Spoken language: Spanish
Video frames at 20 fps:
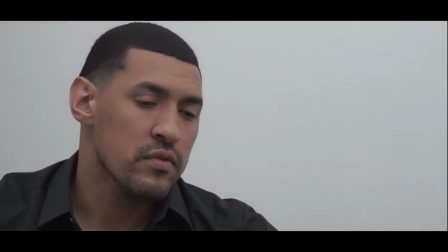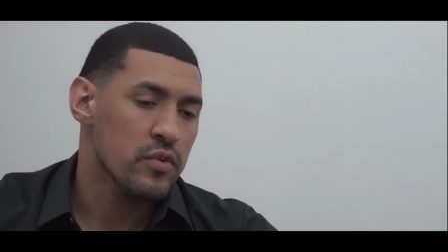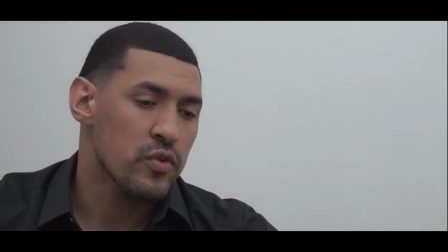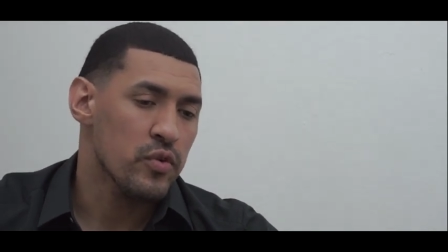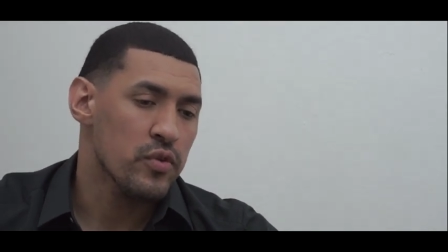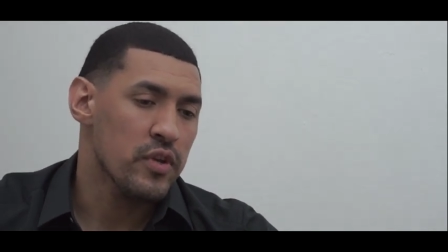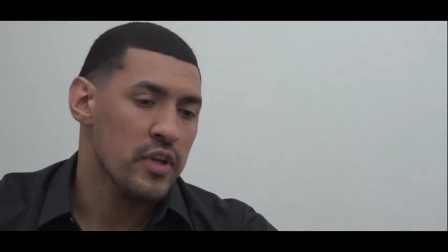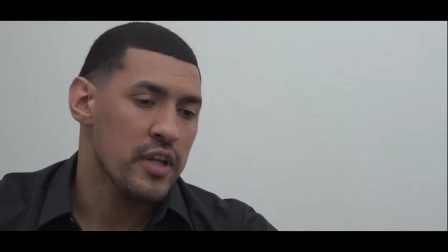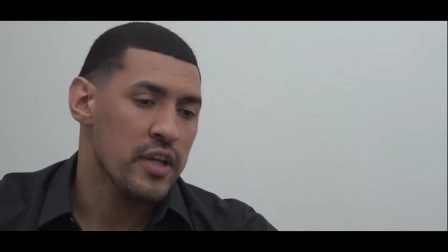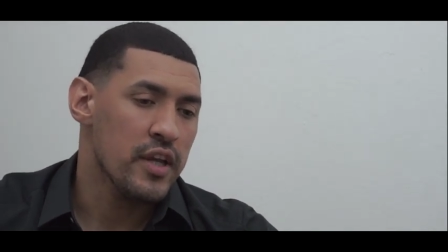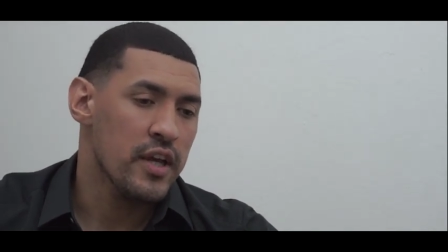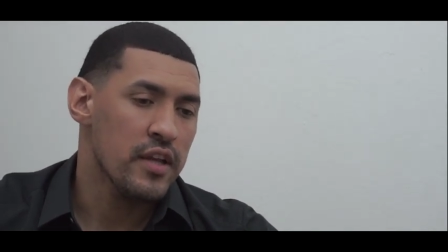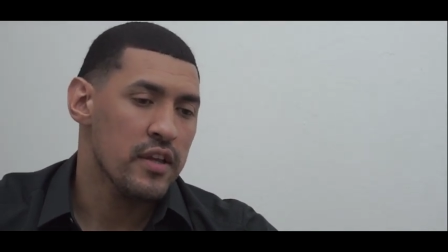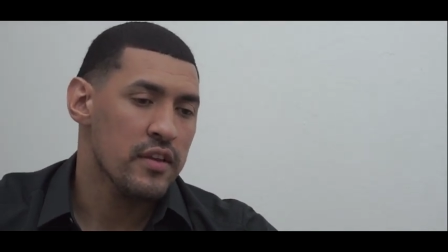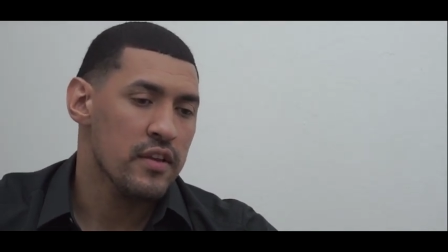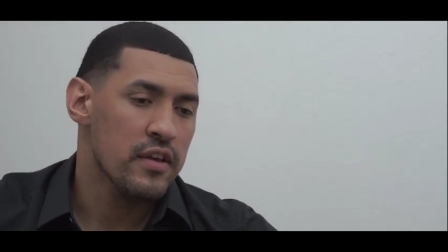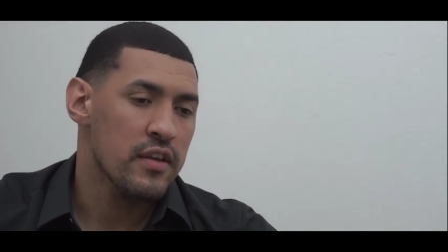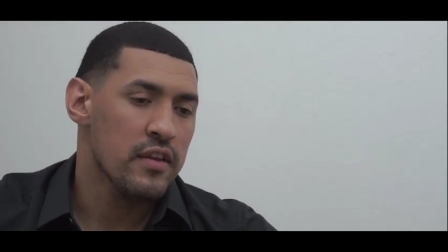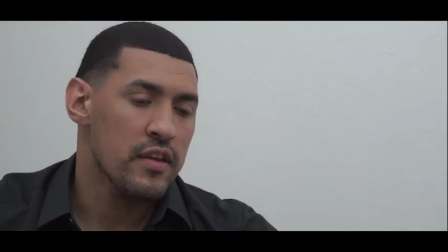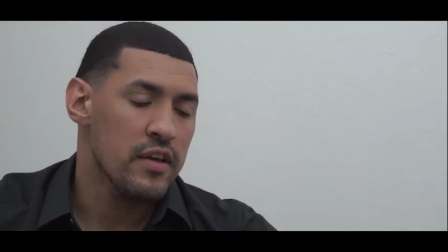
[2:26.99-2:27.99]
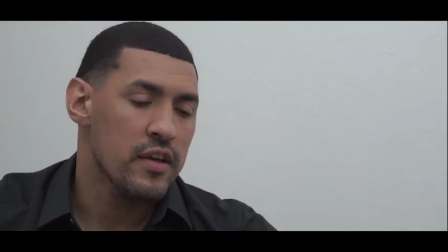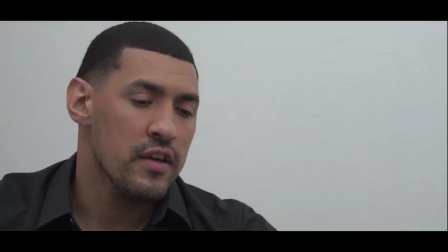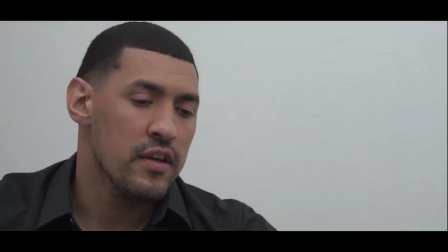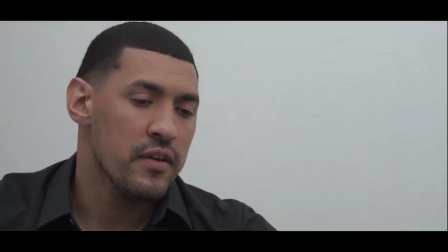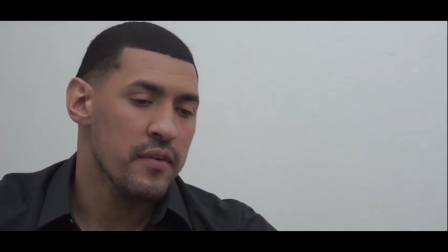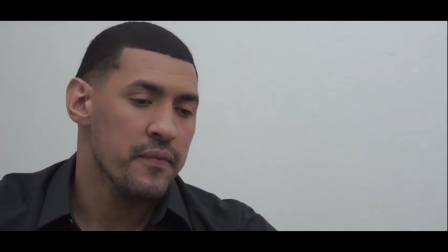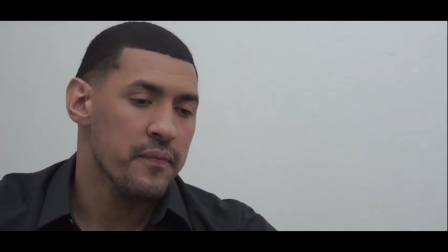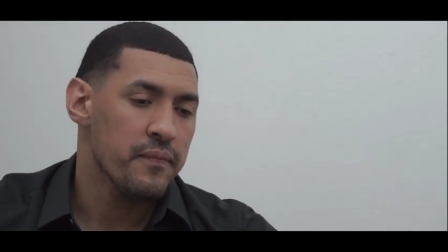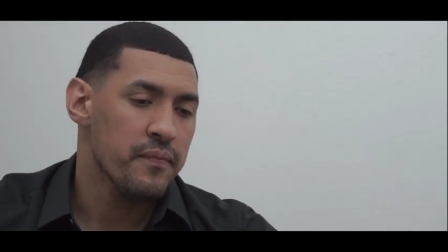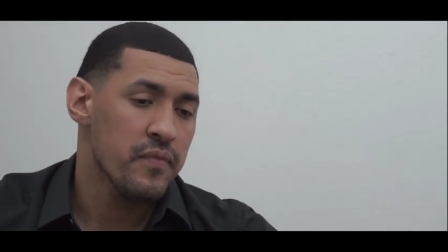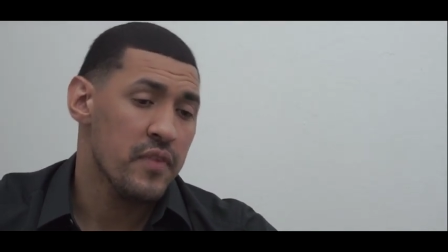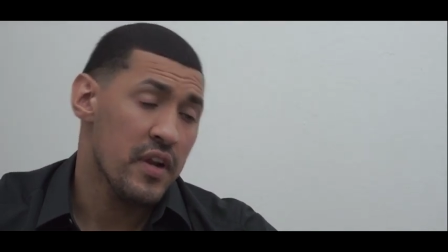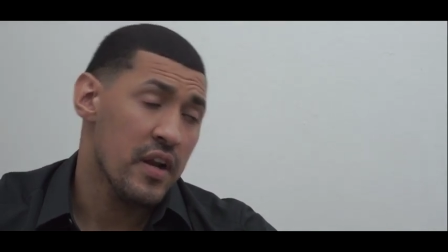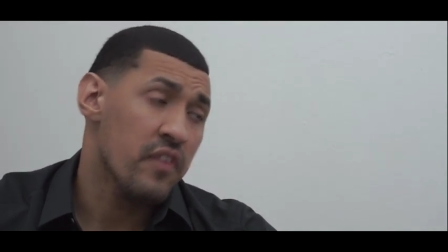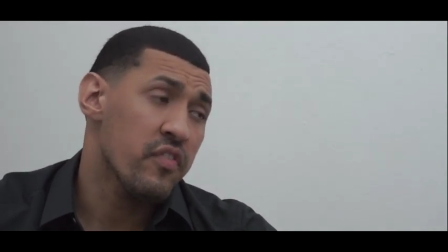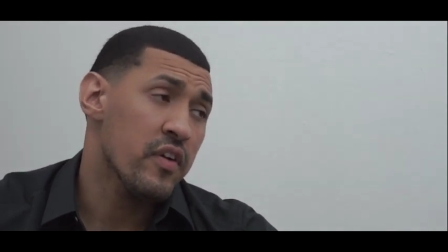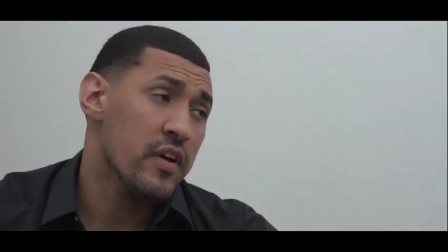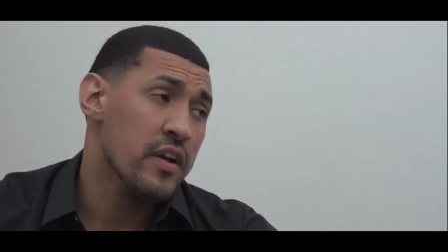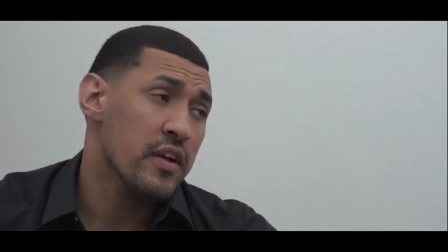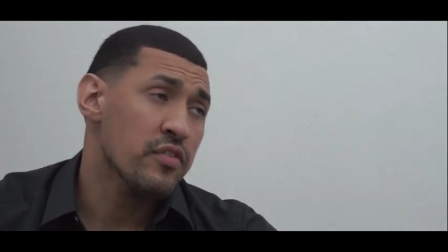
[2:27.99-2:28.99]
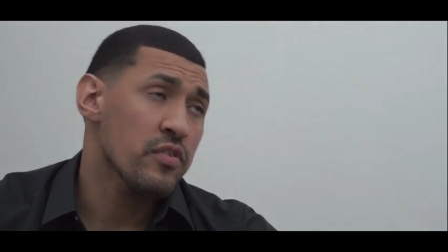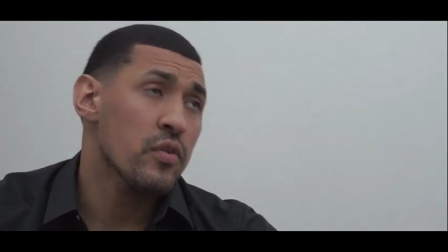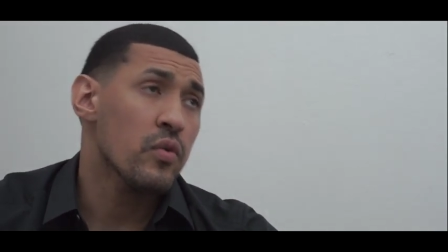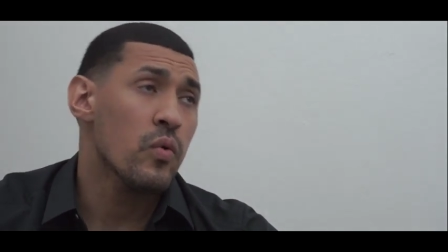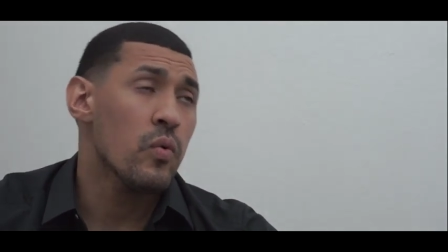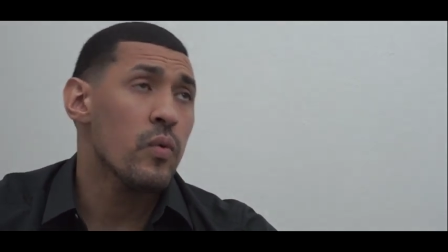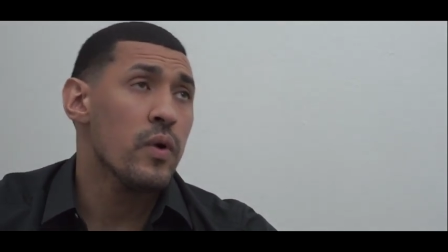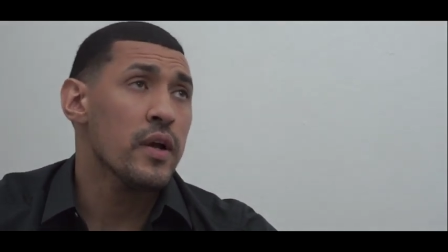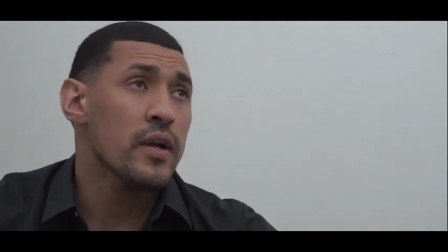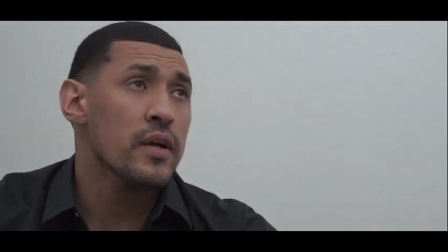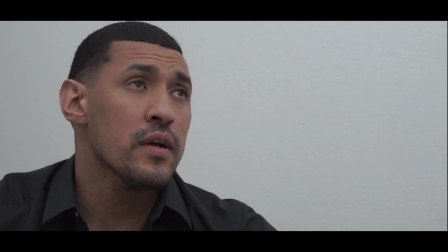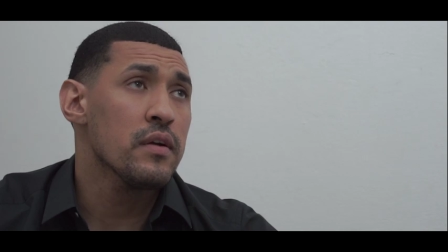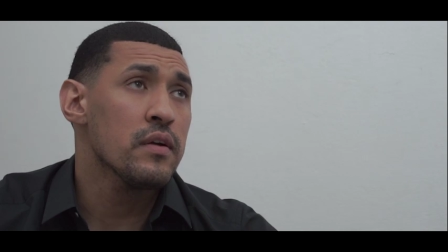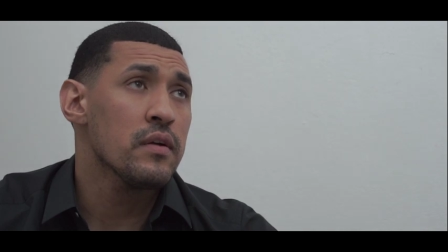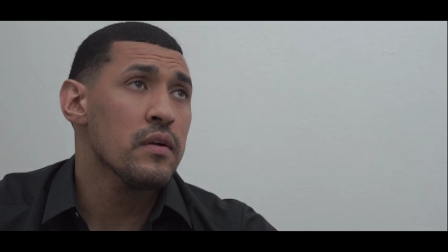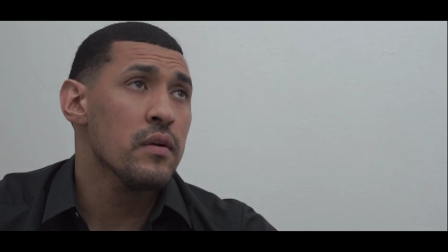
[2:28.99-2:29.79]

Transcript: con, dirigentes de, la Federación Cubana.